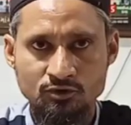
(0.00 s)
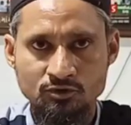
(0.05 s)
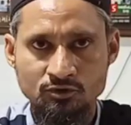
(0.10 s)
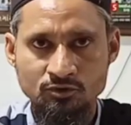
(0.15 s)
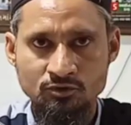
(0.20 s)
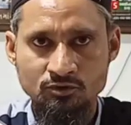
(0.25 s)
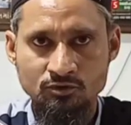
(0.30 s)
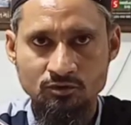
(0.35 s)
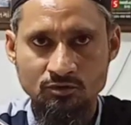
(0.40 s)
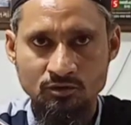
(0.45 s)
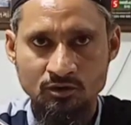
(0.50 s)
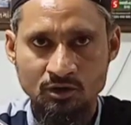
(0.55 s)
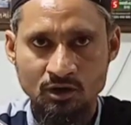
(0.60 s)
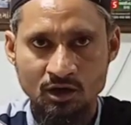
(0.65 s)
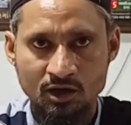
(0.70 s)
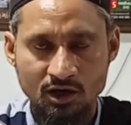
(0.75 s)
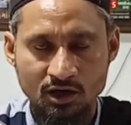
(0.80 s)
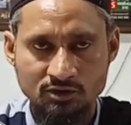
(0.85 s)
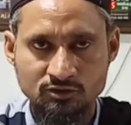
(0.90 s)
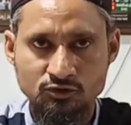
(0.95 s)
दोनों
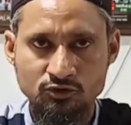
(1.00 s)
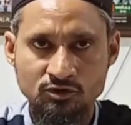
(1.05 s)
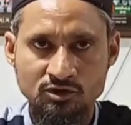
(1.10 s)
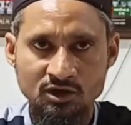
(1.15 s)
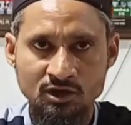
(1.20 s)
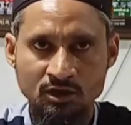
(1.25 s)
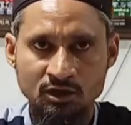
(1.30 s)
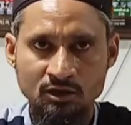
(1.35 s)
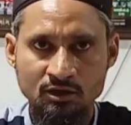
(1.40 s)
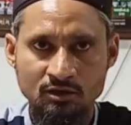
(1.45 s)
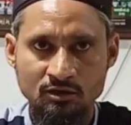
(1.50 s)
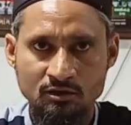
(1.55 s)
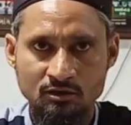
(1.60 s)
हाथों की